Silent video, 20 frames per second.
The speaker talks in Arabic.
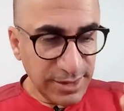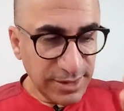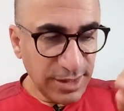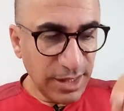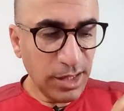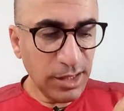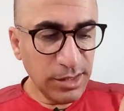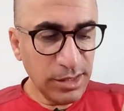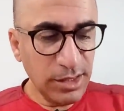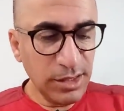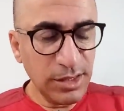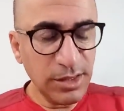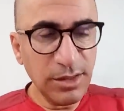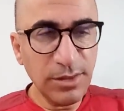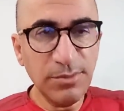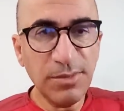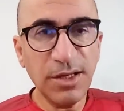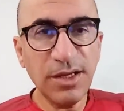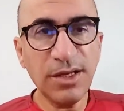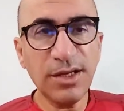تحت
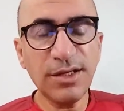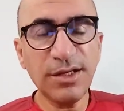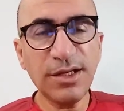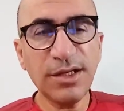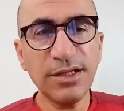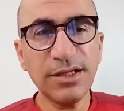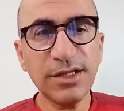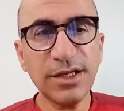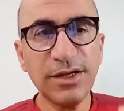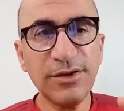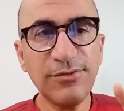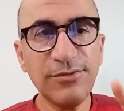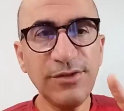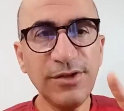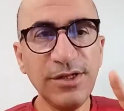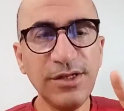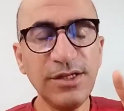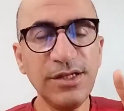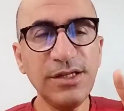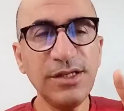البيانات كان
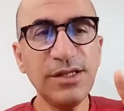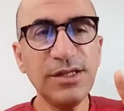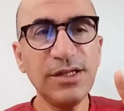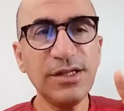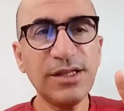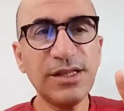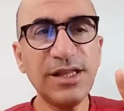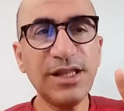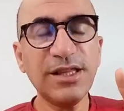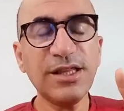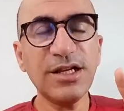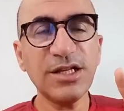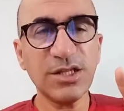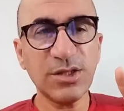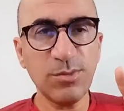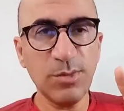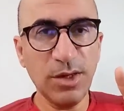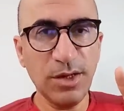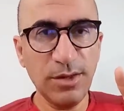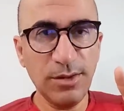في ثلاث
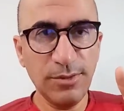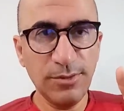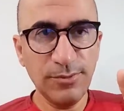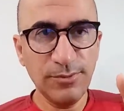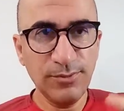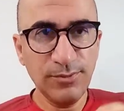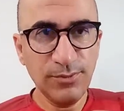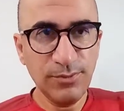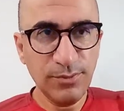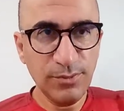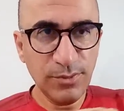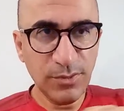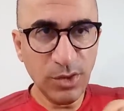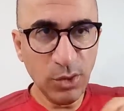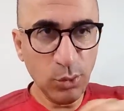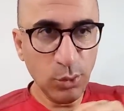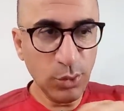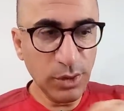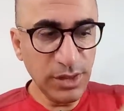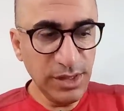أسماء
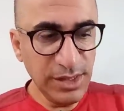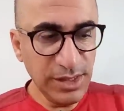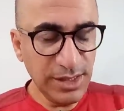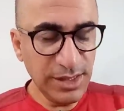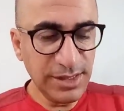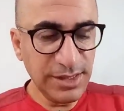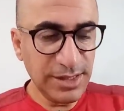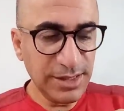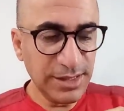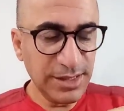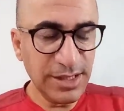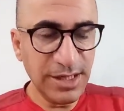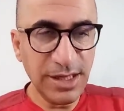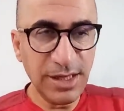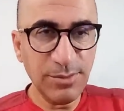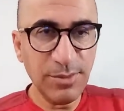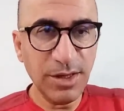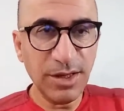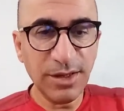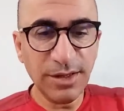توقيع يعني هاي
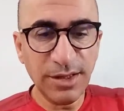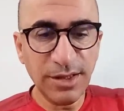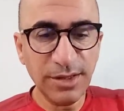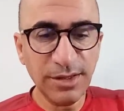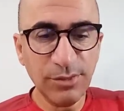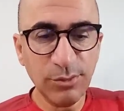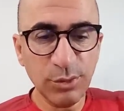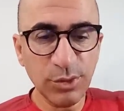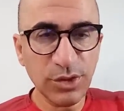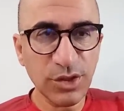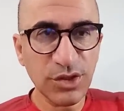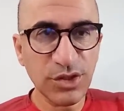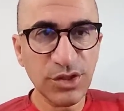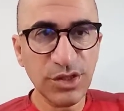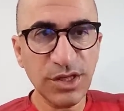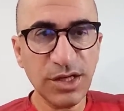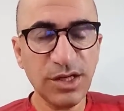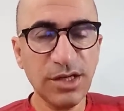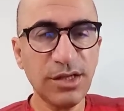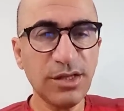البيانات
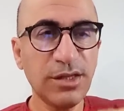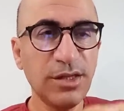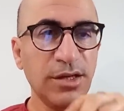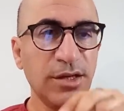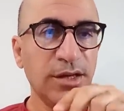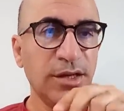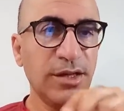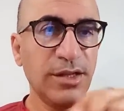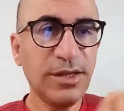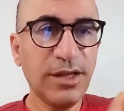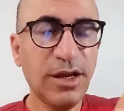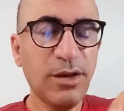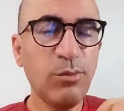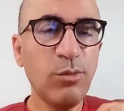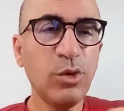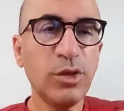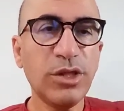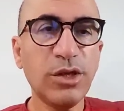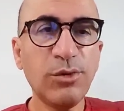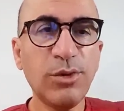والتصريحات
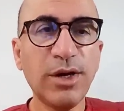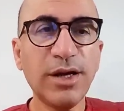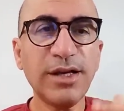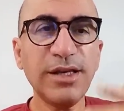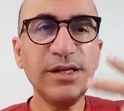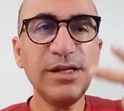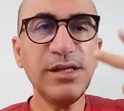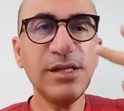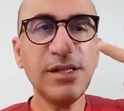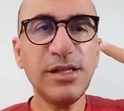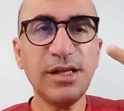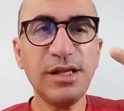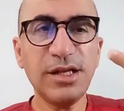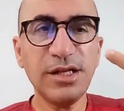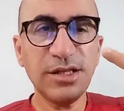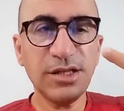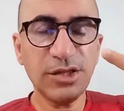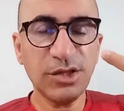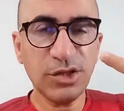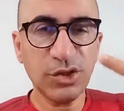تحمل تواقيع
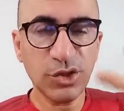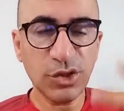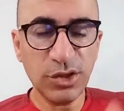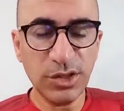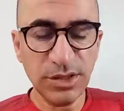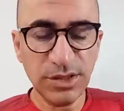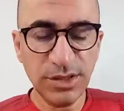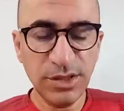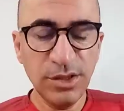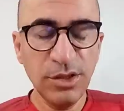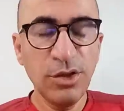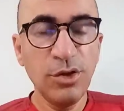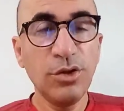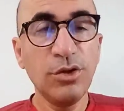ثلاثة أشخاص